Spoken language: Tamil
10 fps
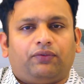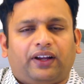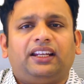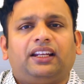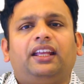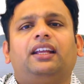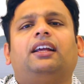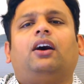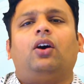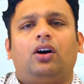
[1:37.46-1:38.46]
ஃபைனலி
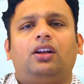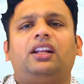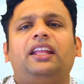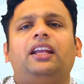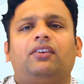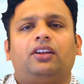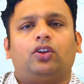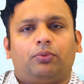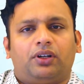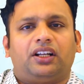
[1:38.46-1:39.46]
ஆல்ரெடி அவங்களுக்கு
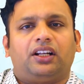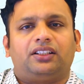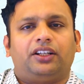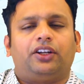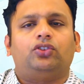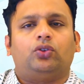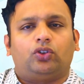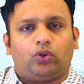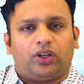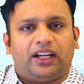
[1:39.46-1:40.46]
ரொமட்டாய்ட் ஆர்த்தரைட்டிஸோ ஒரு
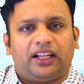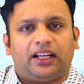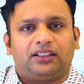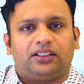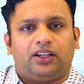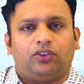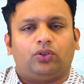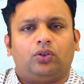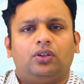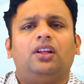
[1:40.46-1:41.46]
சொரியாட்டிக் ஆர்த்தரைட்டிஸோ
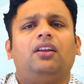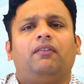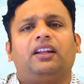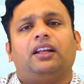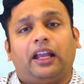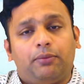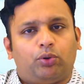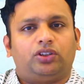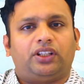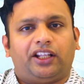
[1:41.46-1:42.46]
வேறு
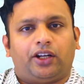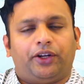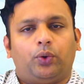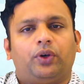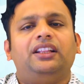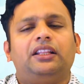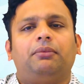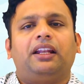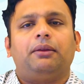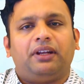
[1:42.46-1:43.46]
தைராய்டோ இந்த
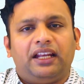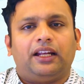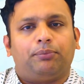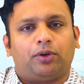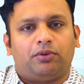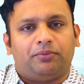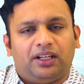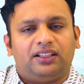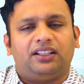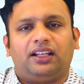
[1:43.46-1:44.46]
மாதிரி மெடிக்கல் ப்ராப்ளம்
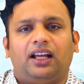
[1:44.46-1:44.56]
இருந்ததுன்னா